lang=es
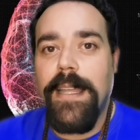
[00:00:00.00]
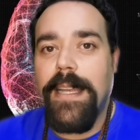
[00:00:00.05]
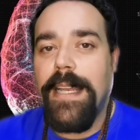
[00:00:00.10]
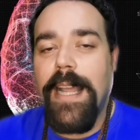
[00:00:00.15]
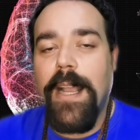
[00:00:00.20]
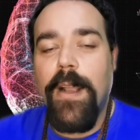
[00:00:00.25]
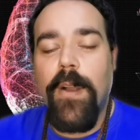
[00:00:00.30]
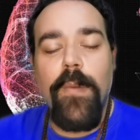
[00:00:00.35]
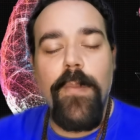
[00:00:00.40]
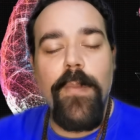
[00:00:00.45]
en
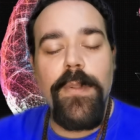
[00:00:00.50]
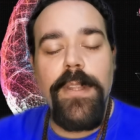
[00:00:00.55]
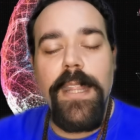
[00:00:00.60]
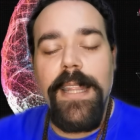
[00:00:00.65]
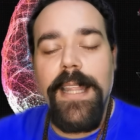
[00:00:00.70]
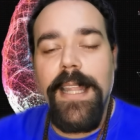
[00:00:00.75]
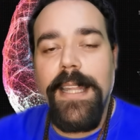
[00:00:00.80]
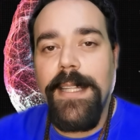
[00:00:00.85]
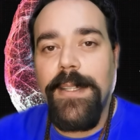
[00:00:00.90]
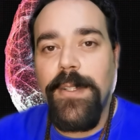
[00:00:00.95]
la
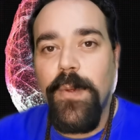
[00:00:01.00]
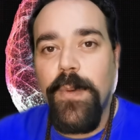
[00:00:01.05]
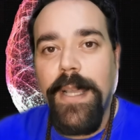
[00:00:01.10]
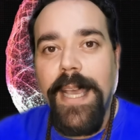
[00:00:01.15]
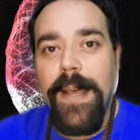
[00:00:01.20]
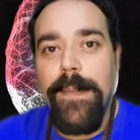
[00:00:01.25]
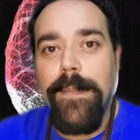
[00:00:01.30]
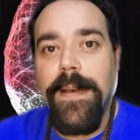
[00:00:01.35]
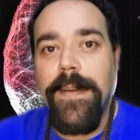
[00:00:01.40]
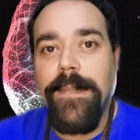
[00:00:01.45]
comodidad de tu
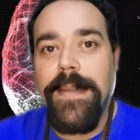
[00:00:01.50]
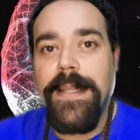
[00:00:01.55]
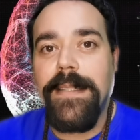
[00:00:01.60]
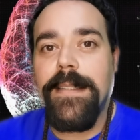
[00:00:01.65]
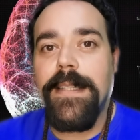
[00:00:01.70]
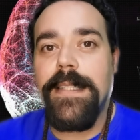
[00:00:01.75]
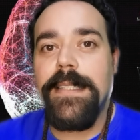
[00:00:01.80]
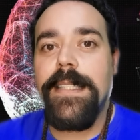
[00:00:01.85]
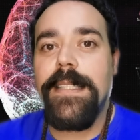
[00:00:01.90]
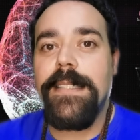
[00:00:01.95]
cama
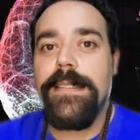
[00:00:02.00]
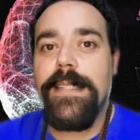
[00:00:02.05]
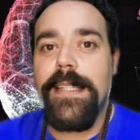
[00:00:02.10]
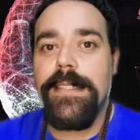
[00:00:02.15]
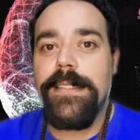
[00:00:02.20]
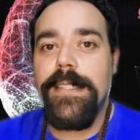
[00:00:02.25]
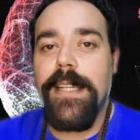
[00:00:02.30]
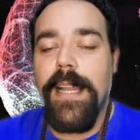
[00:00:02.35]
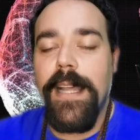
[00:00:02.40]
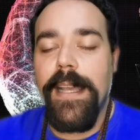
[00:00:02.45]
mientras te
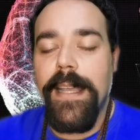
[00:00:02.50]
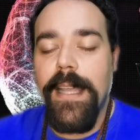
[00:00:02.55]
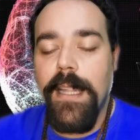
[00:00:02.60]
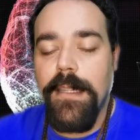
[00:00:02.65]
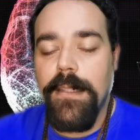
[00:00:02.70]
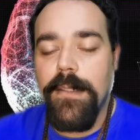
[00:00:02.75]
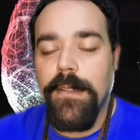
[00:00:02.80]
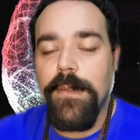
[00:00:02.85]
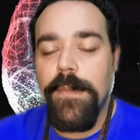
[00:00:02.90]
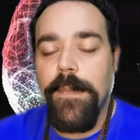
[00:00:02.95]
estás
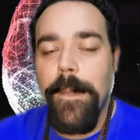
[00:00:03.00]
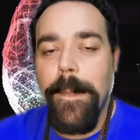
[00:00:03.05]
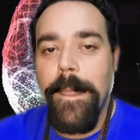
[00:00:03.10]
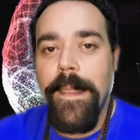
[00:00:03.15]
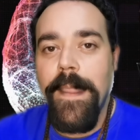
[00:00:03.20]
relajando,